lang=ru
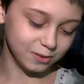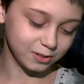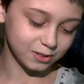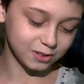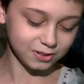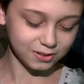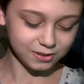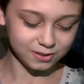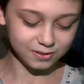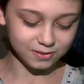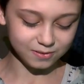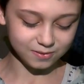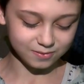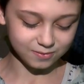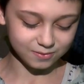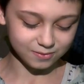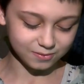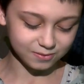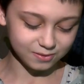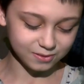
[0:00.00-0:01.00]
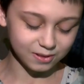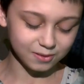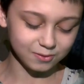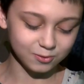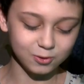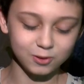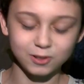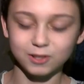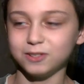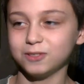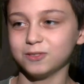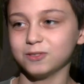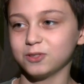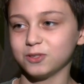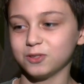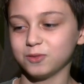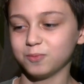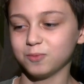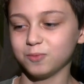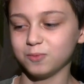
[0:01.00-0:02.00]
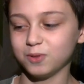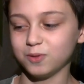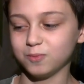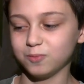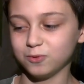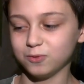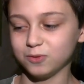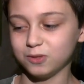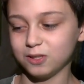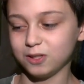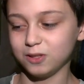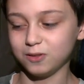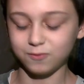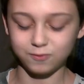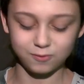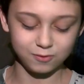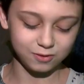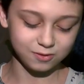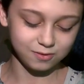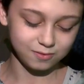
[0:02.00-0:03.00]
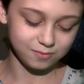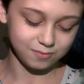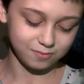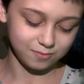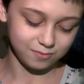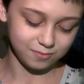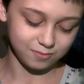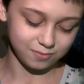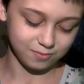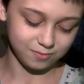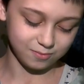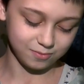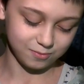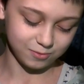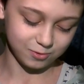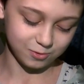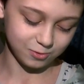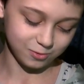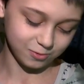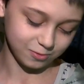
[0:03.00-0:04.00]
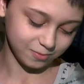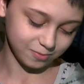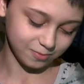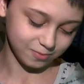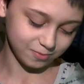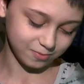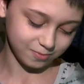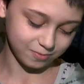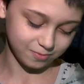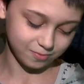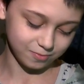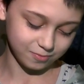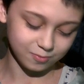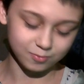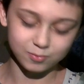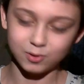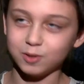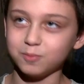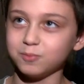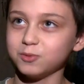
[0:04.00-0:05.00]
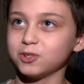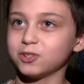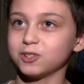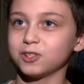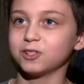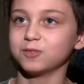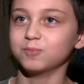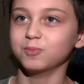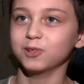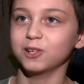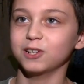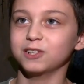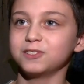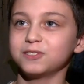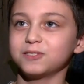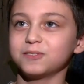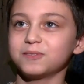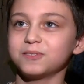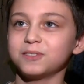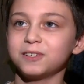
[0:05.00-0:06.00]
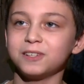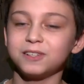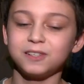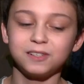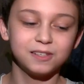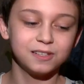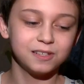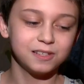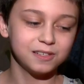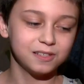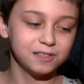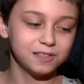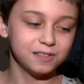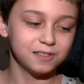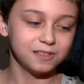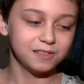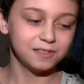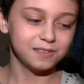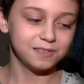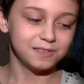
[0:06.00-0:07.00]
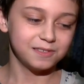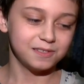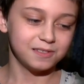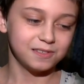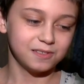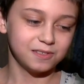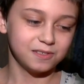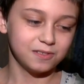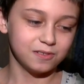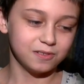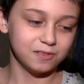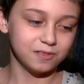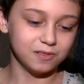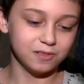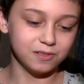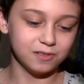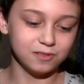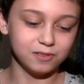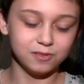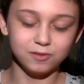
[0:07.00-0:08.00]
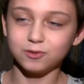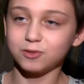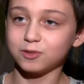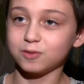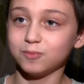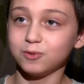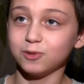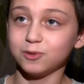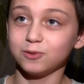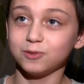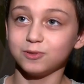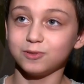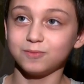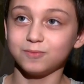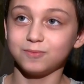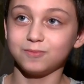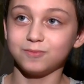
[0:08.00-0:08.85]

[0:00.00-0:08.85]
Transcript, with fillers: очень ну, давно хотела, чтобы у меня был телефон. Ну, у меня мечта сбылась. Кто подарил? А, Дедушка Мороз.